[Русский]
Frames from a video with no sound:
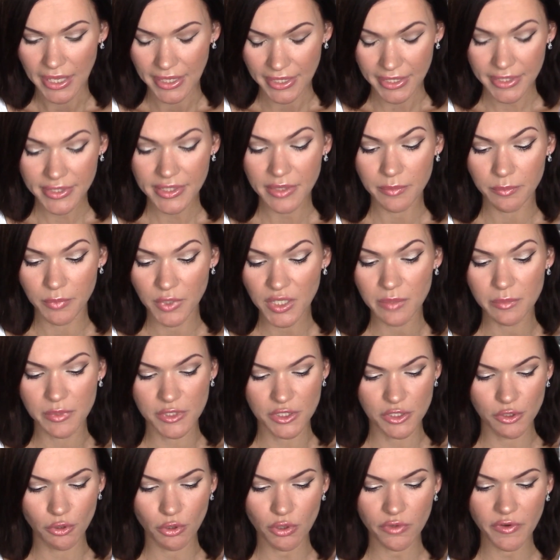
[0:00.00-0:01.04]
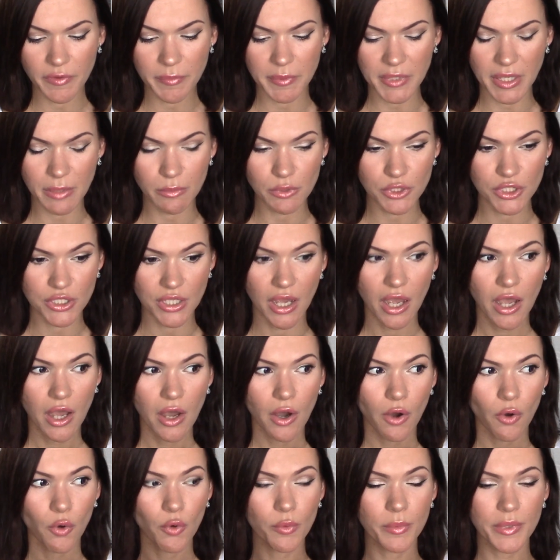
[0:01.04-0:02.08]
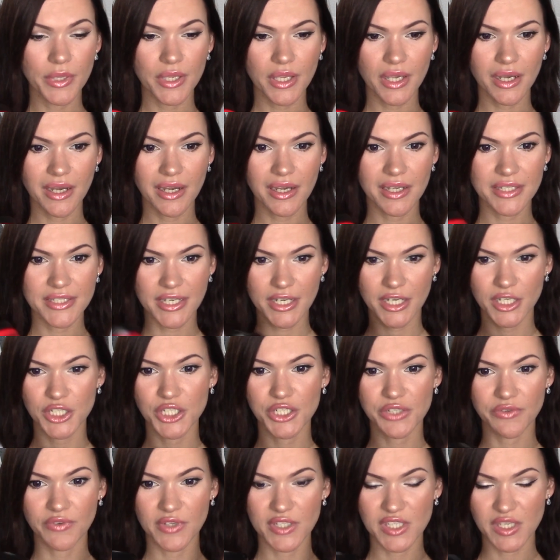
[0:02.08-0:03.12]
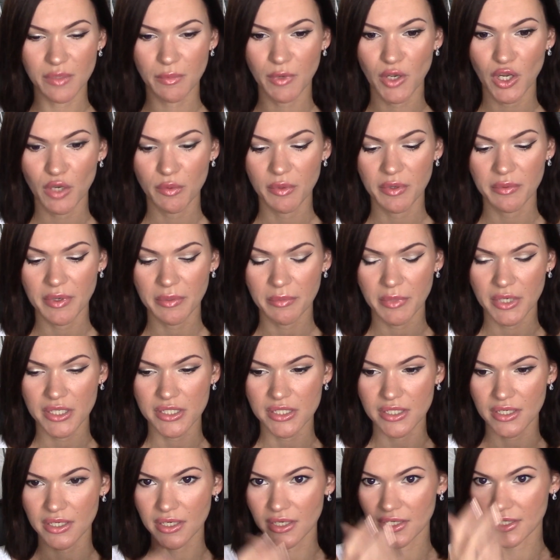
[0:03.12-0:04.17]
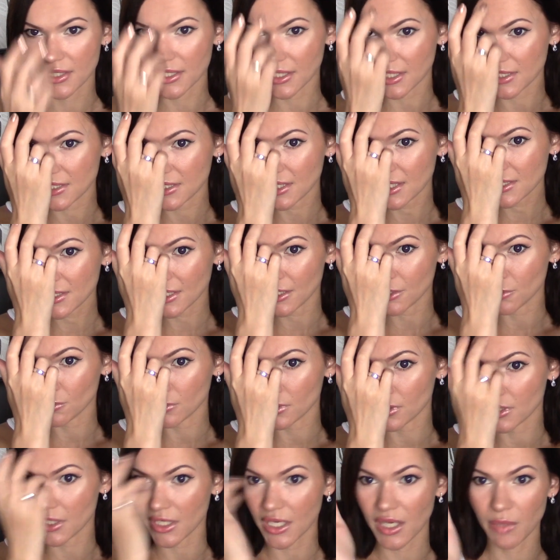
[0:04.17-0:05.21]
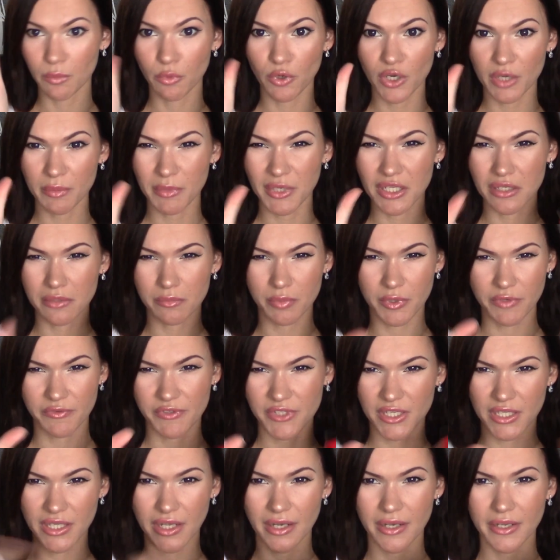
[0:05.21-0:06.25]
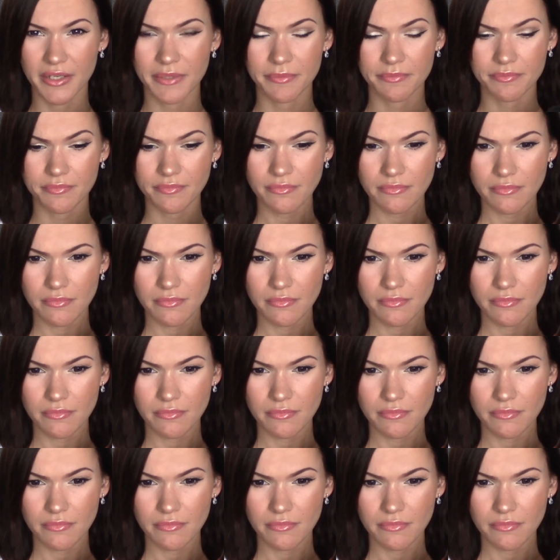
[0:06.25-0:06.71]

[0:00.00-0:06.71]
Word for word: Это было бы здорово, потому что у меня заканчивается моя любимая маска Керастас, которая такая более-менее профессиональная,